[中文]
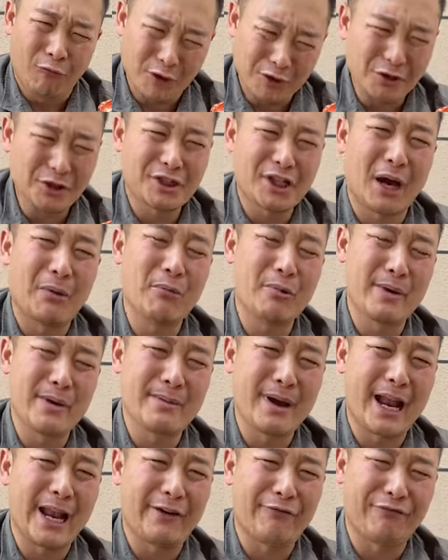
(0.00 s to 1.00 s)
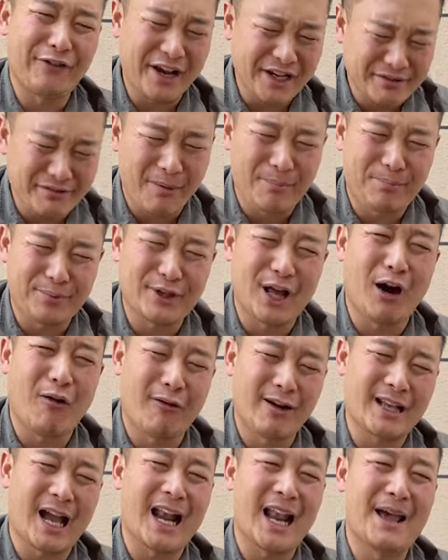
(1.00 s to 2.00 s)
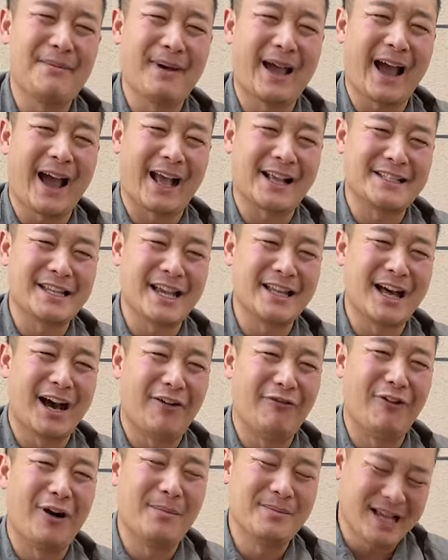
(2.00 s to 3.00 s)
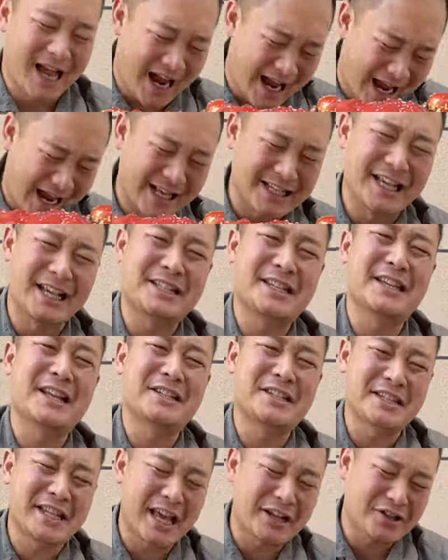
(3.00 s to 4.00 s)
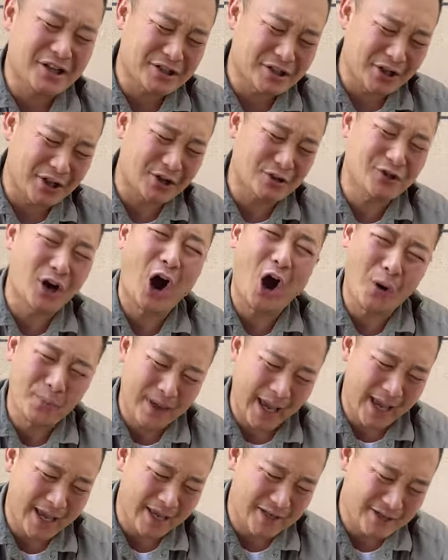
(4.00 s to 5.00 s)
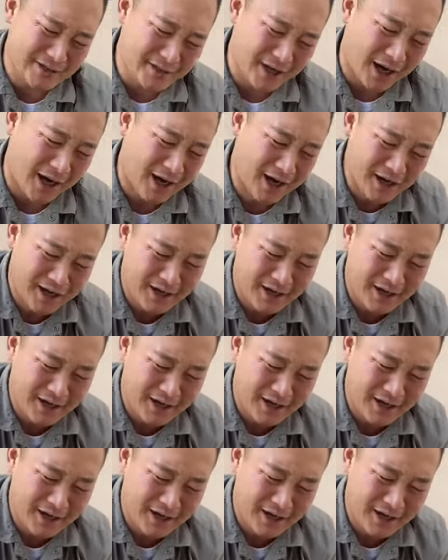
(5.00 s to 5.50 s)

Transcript: 我就想不明白了，为什么不到我家来买海鲜了？我们家海鲜现在今年这船上超便宜，真的